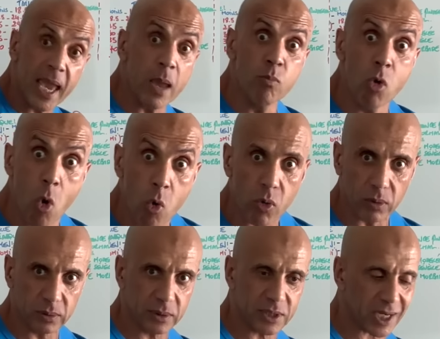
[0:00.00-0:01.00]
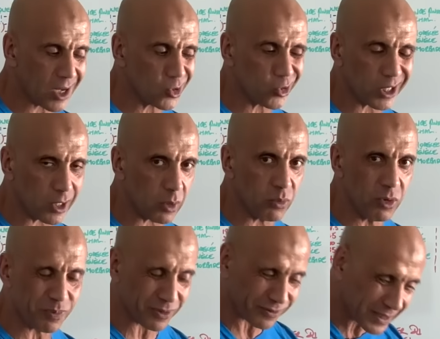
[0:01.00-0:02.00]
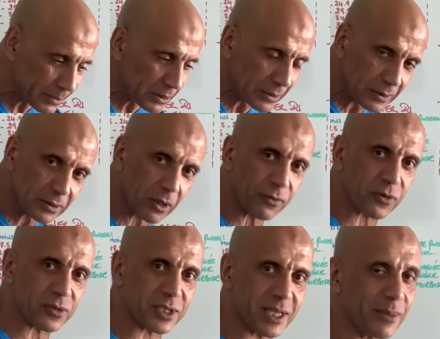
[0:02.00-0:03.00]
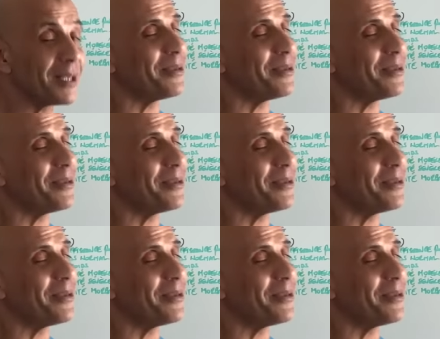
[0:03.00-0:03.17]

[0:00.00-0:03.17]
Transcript: Et mou, J'ai rajouté le mot pour vraiment l'enfoncer.